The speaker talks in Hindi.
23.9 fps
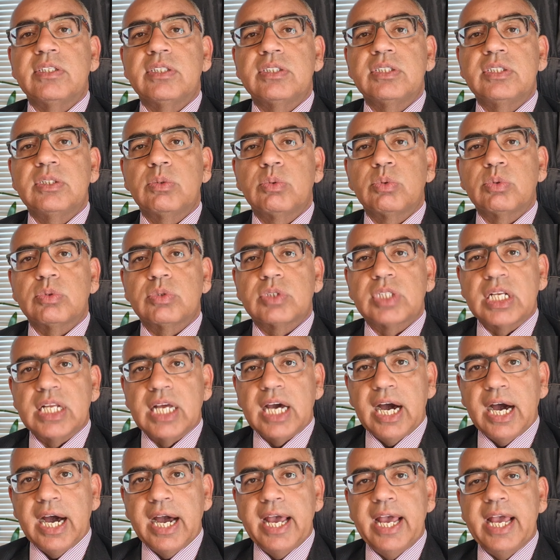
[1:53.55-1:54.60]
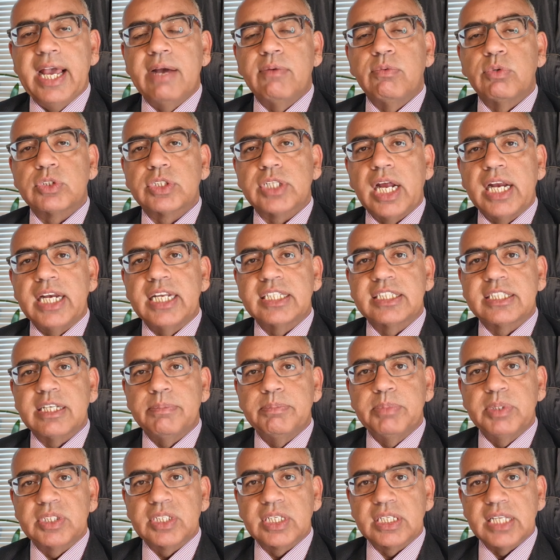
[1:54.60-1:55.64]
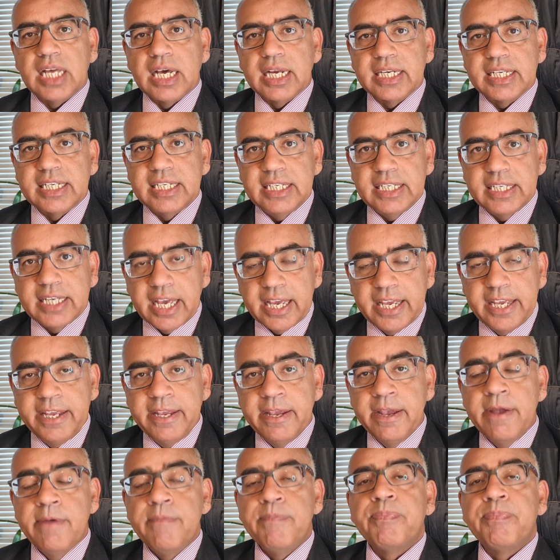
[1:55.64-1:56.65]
जो तनख्वाह है वो साढ़े छब्बीस हज़ार की गई